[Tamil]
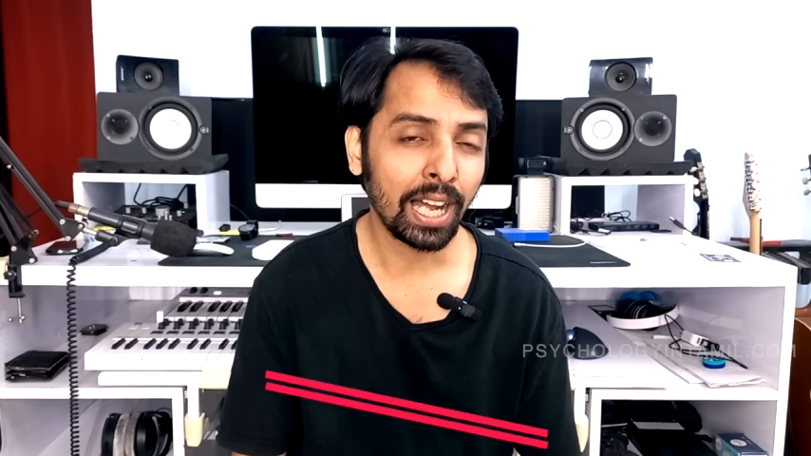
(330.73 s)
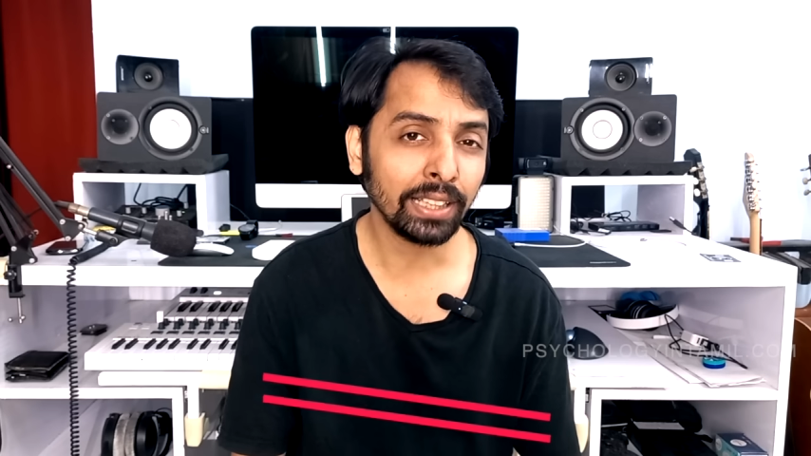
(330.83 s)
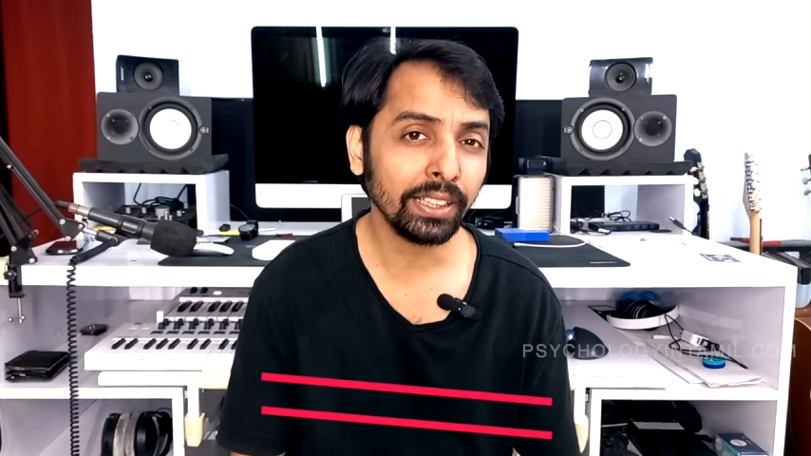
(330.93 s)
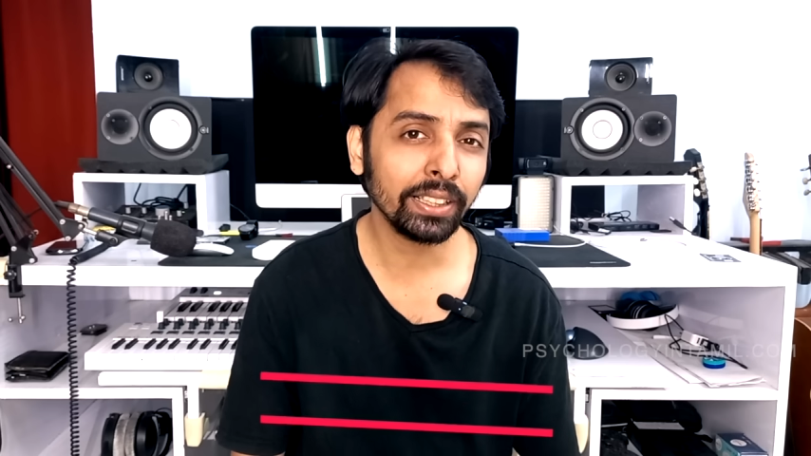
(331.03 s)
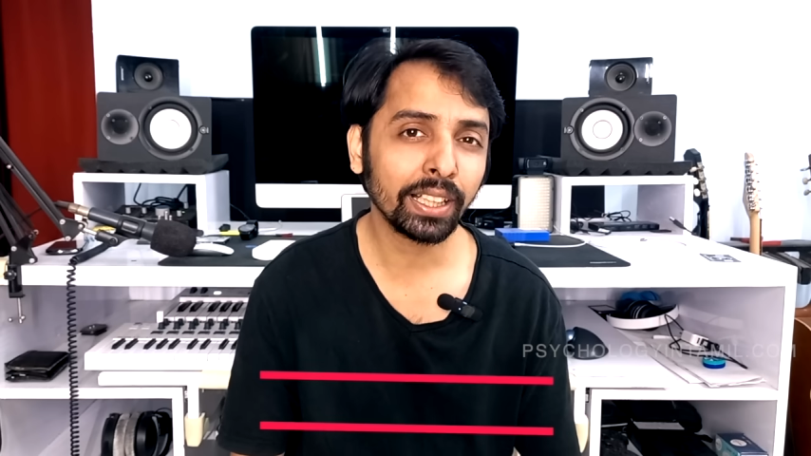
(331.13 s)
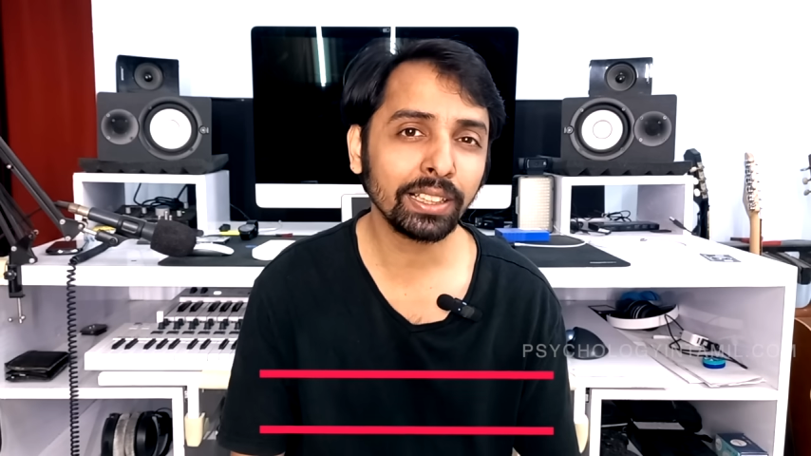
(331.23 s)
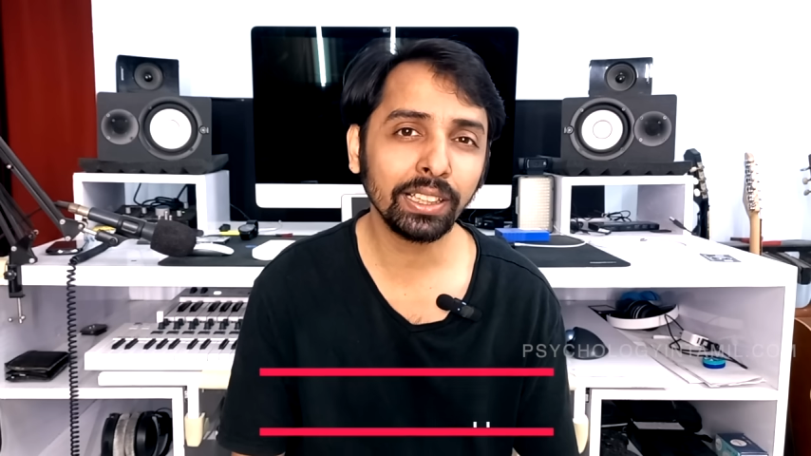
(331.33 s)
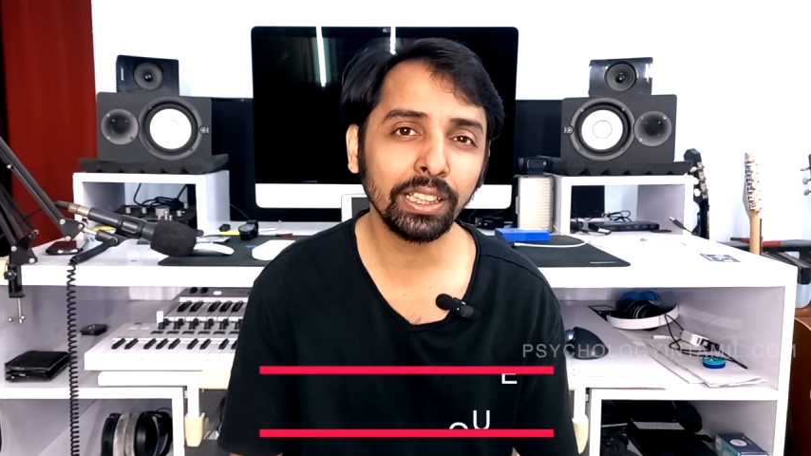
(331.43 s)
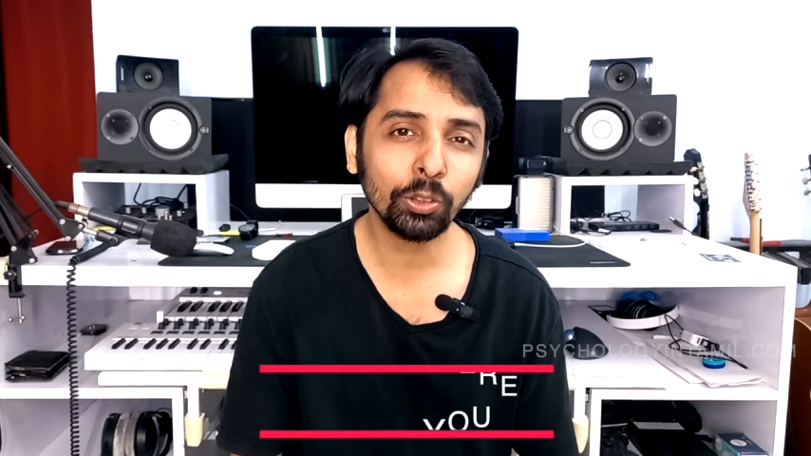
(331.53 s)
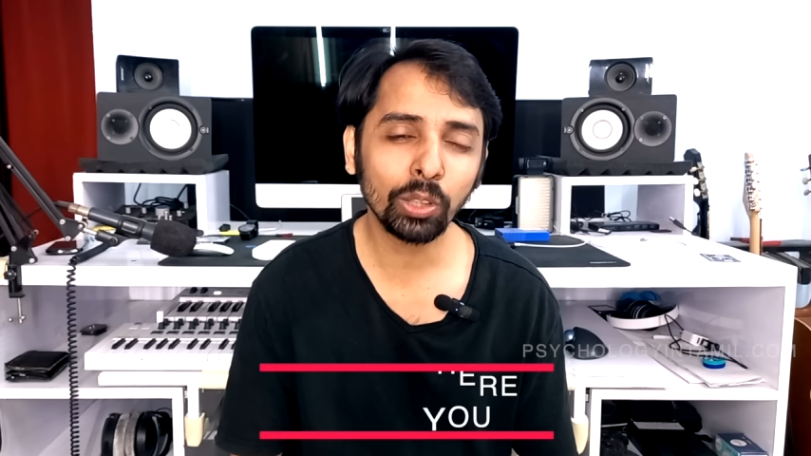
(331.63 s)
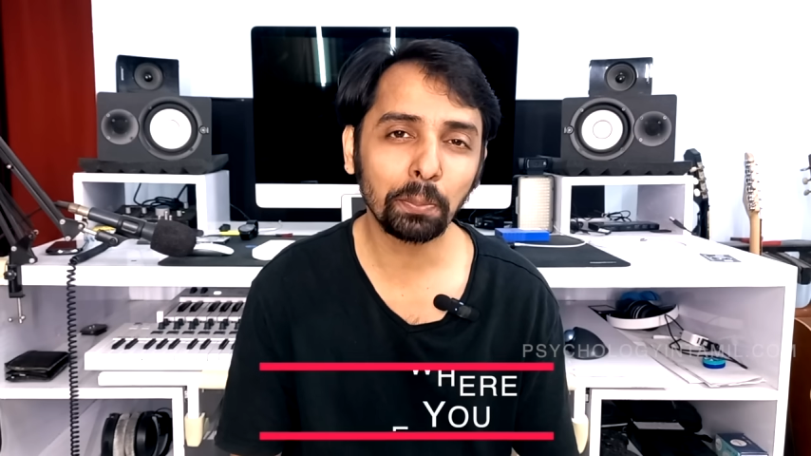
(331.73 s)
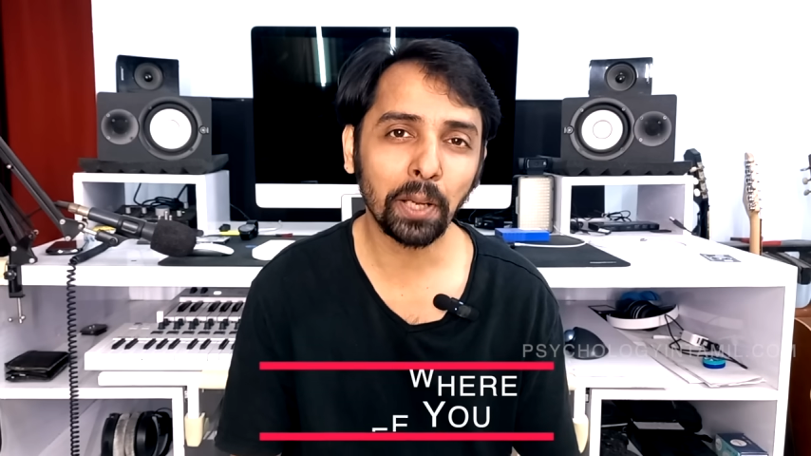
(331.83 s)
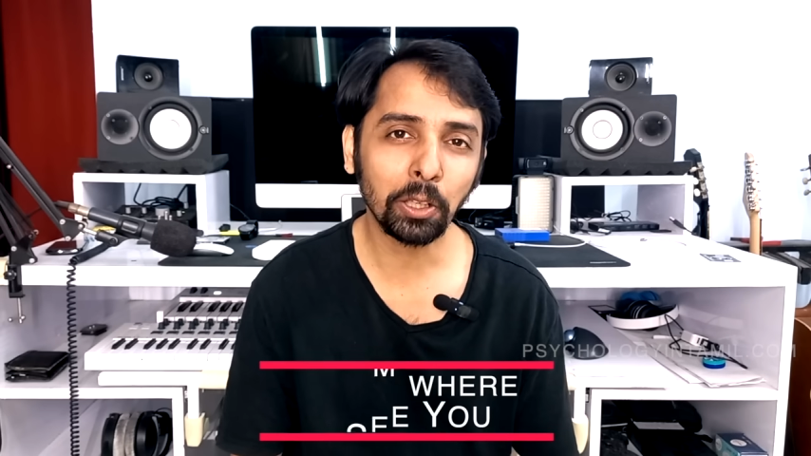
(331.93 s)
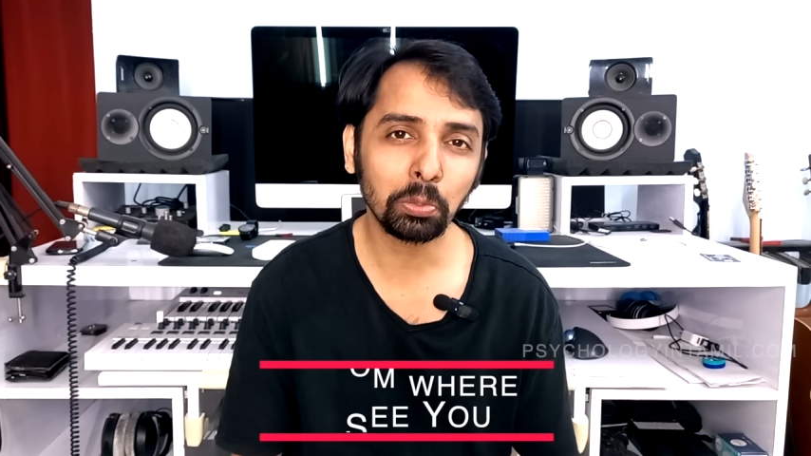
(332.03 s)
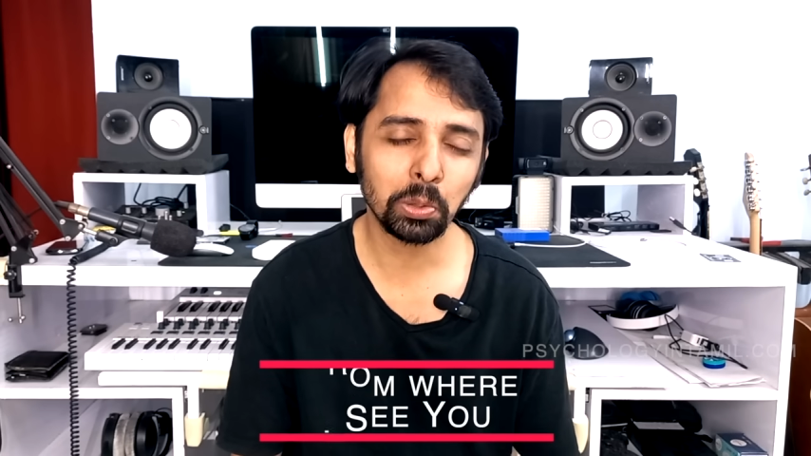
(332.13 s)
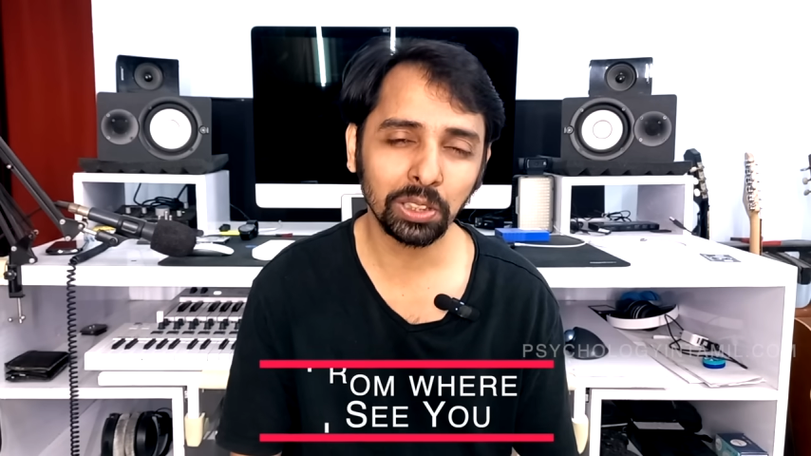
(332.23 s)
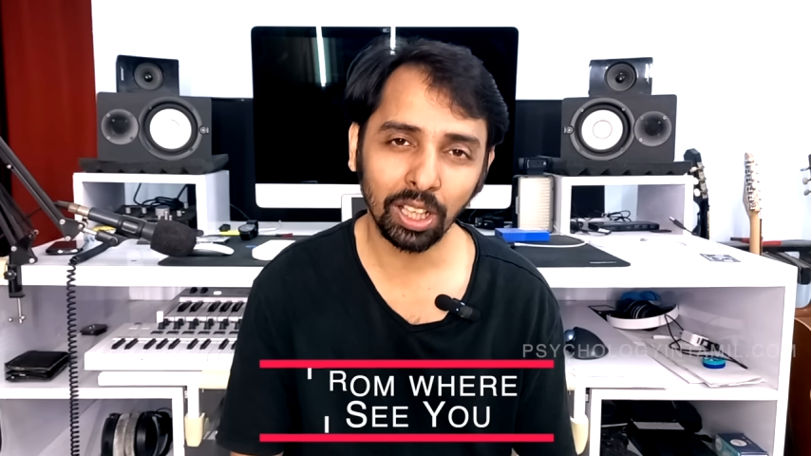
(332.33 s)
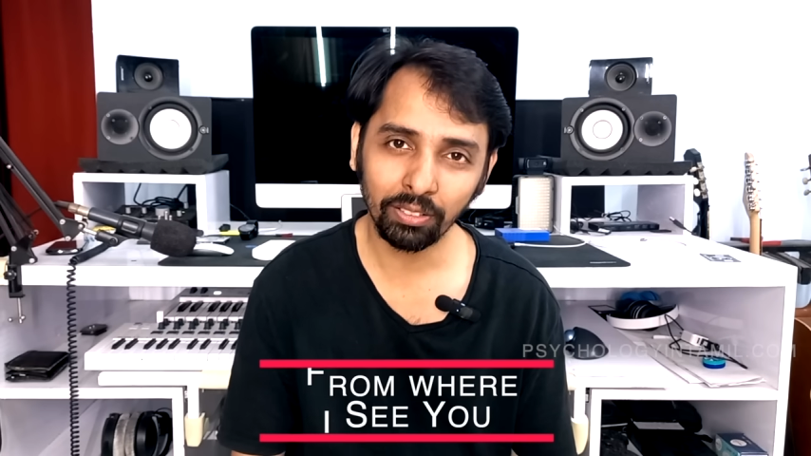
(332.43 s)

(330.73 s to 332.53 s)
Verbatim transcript: அந்த இடத்துலேருந்து அவங்கள பார்க்கும்போது